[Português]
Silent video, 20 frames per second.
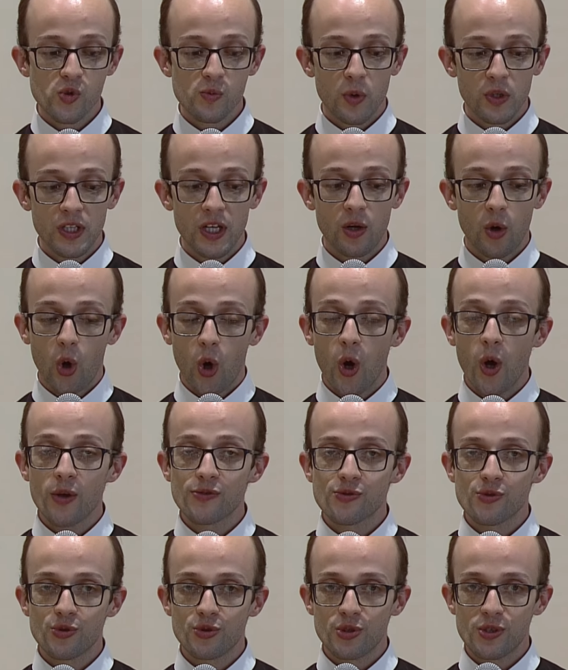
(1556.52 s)
os
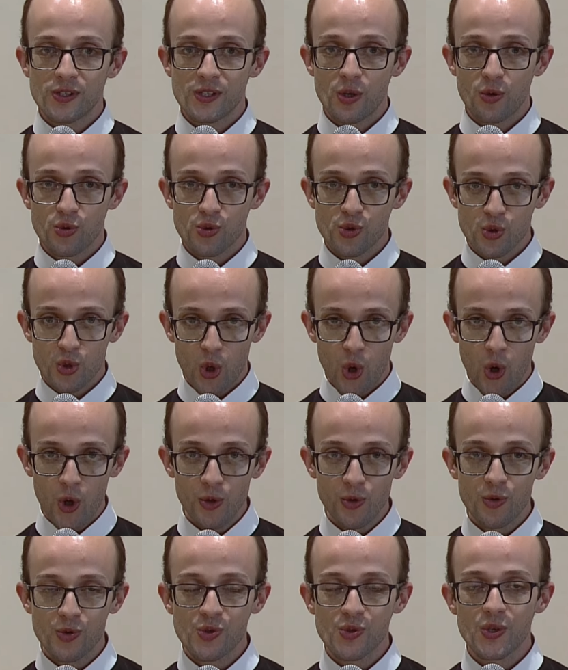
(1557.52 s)
poderosos de seus
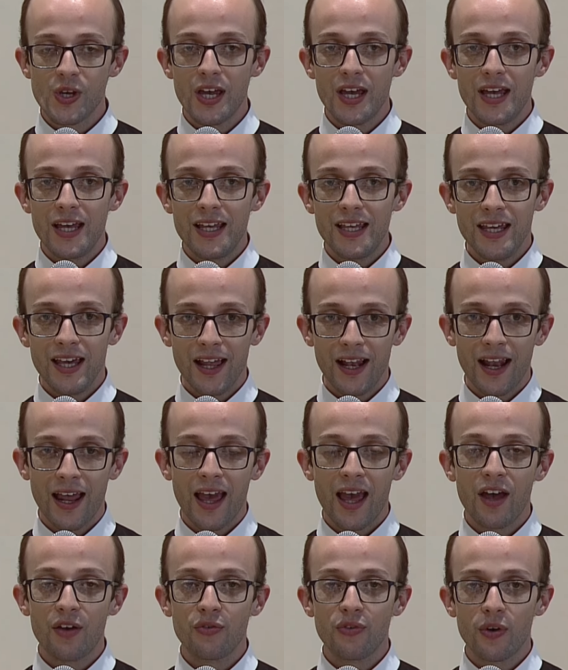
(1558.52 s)
tronos e
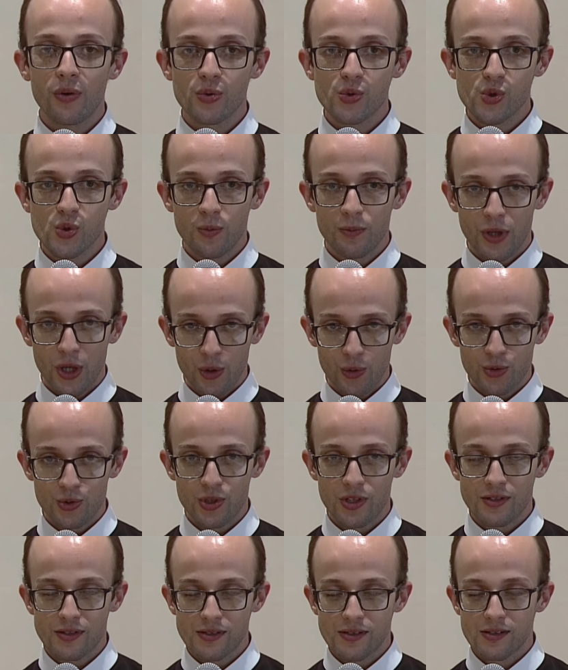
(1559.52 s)
eleva os
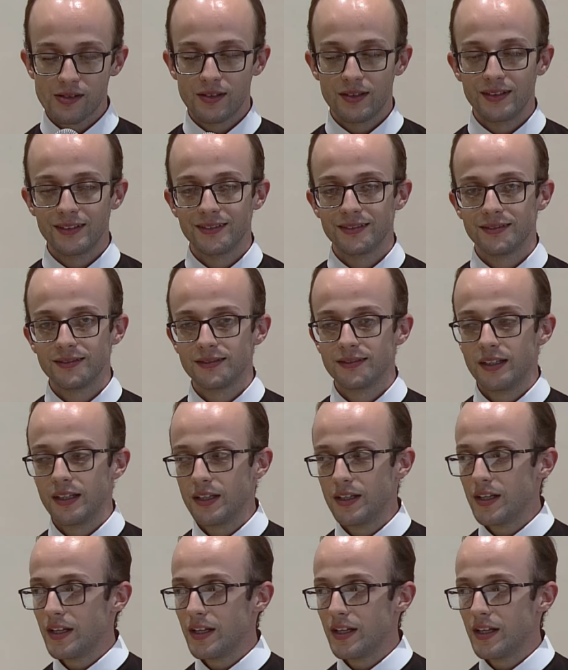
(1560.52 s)
humildes. O